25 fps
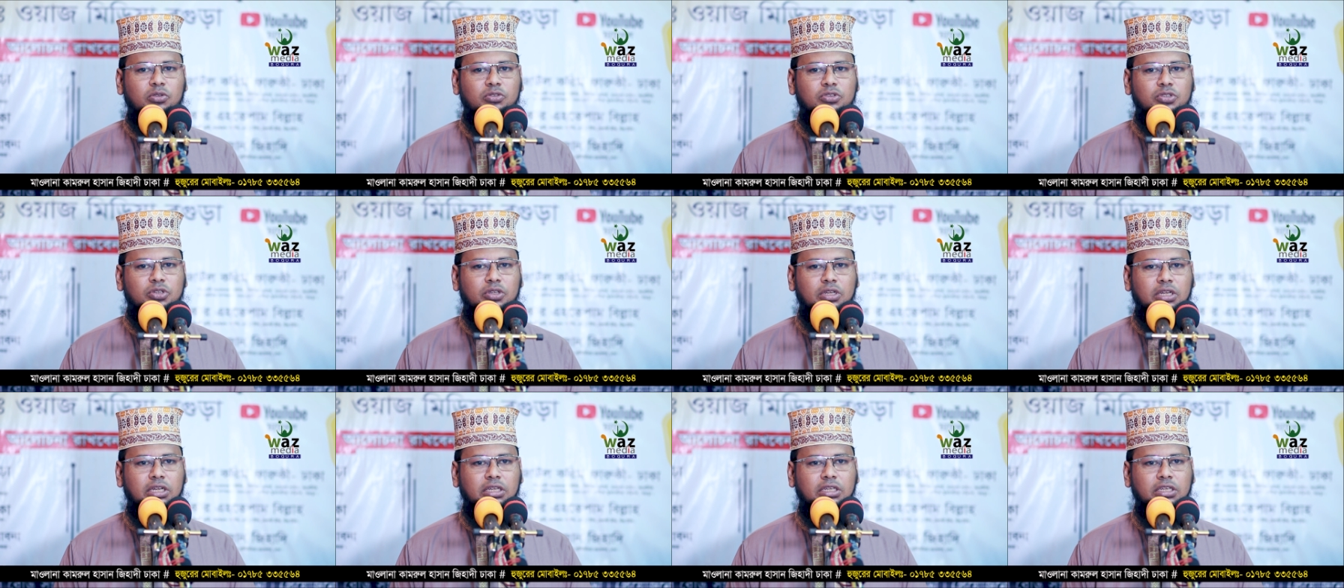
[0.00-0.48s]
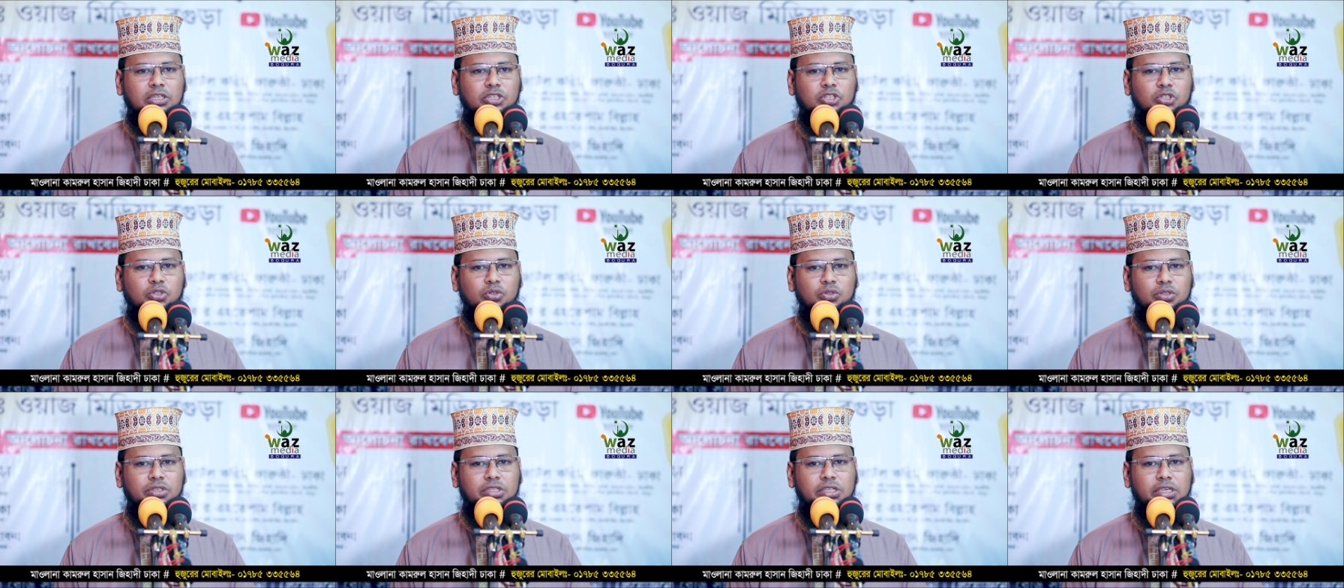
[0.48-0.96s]
আলোচনাটি
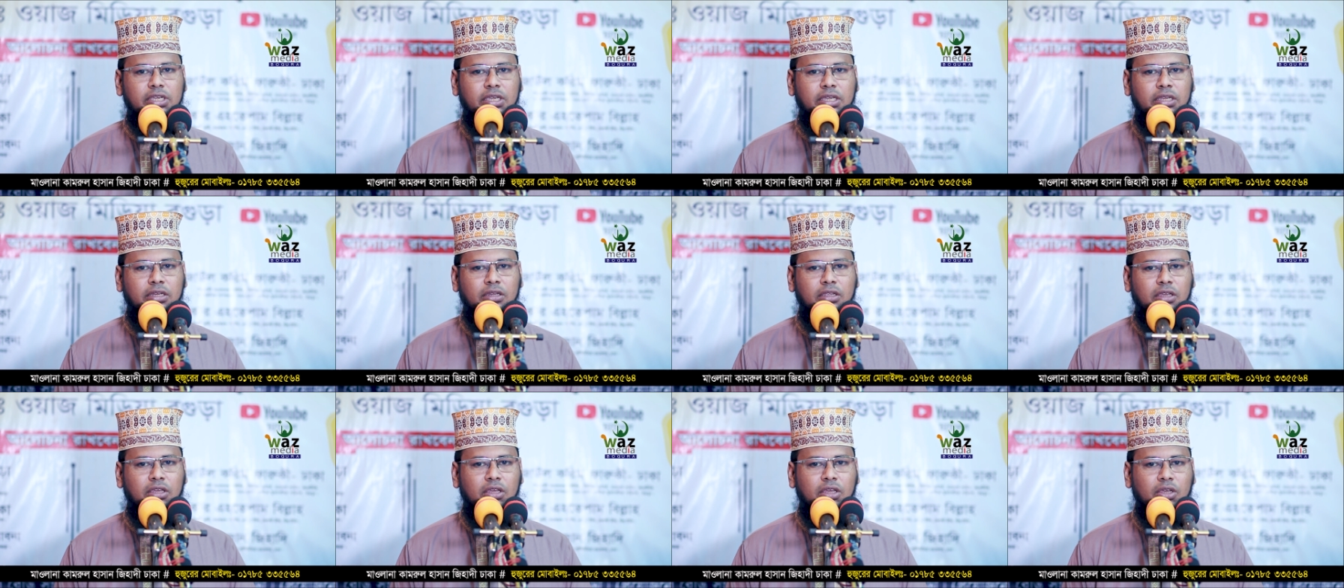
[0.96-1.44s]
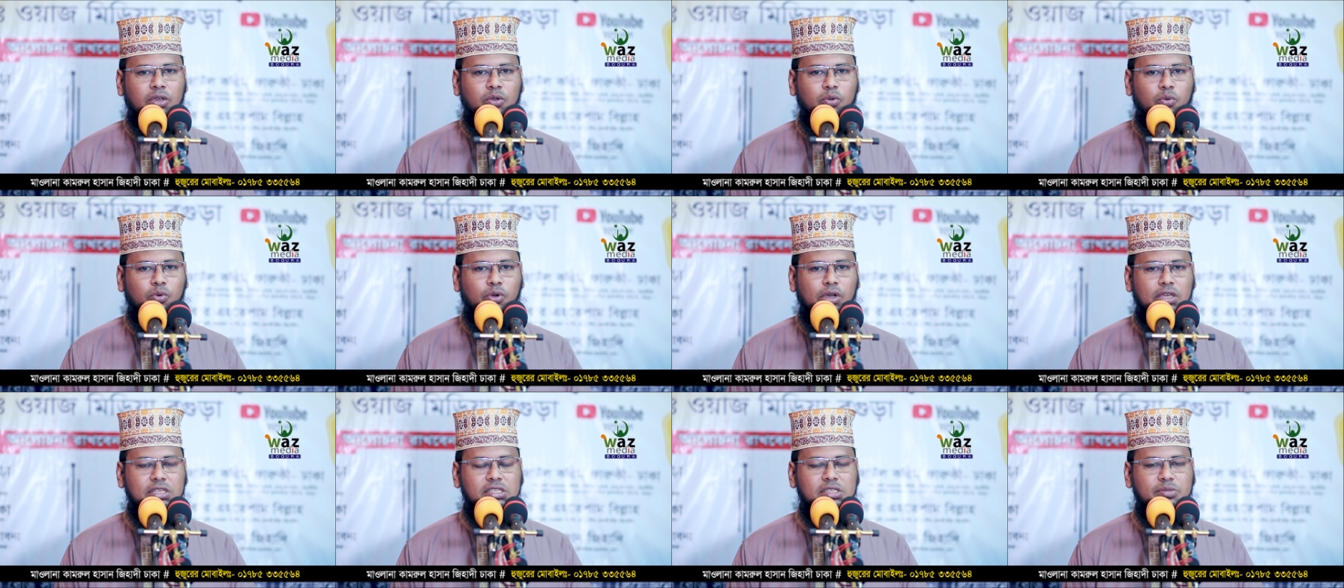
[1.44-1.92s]
শুনছেন
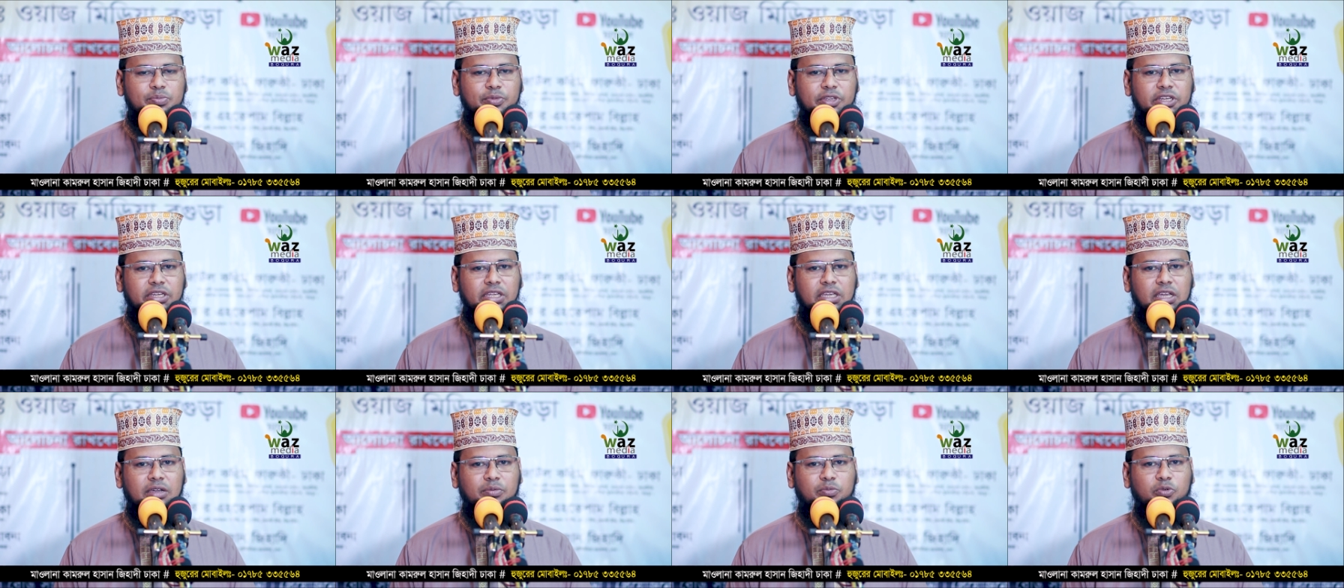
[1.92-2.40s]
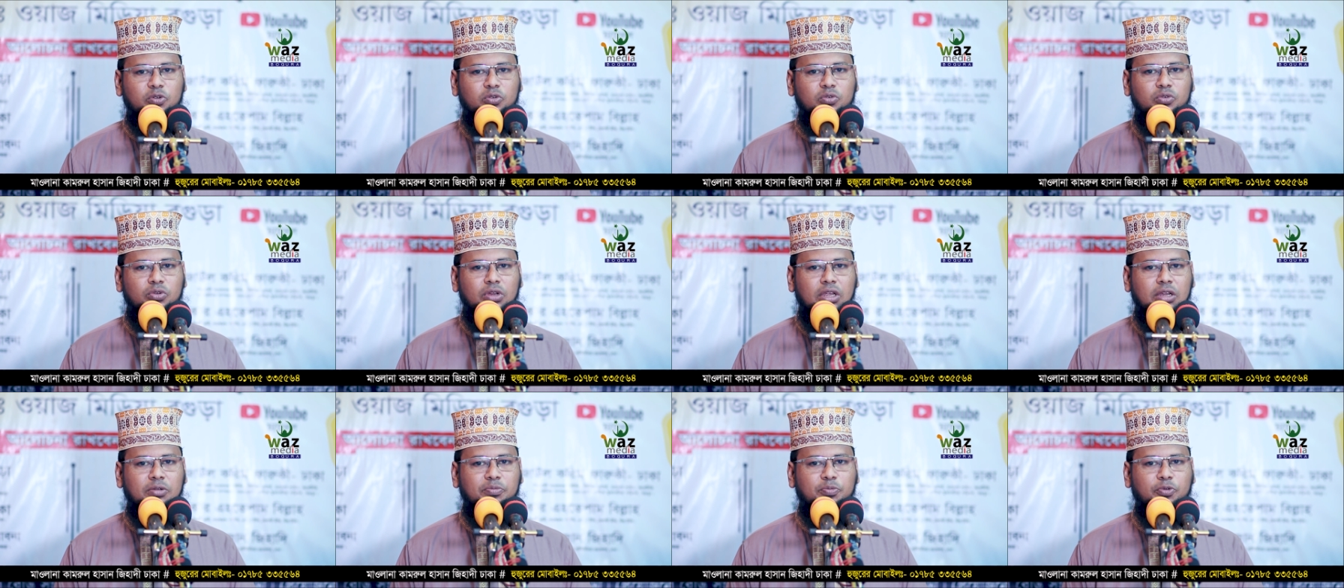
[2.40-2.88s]
ওয়াজ মিডিয়া
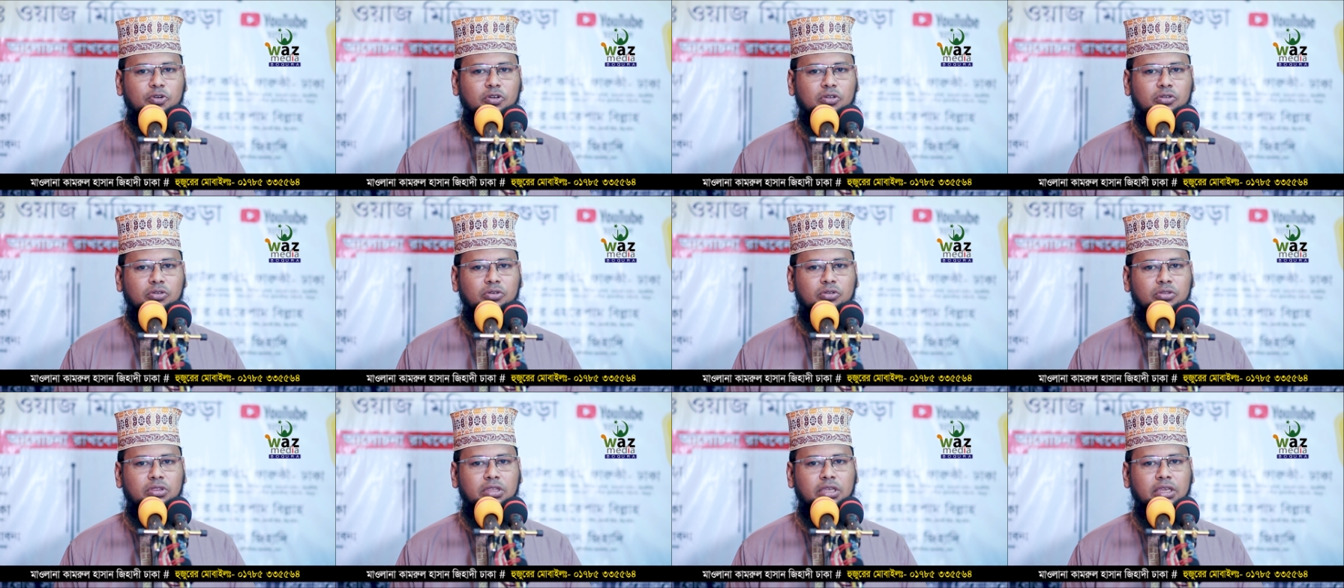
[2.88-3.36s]
বগুড়ার পক্ষ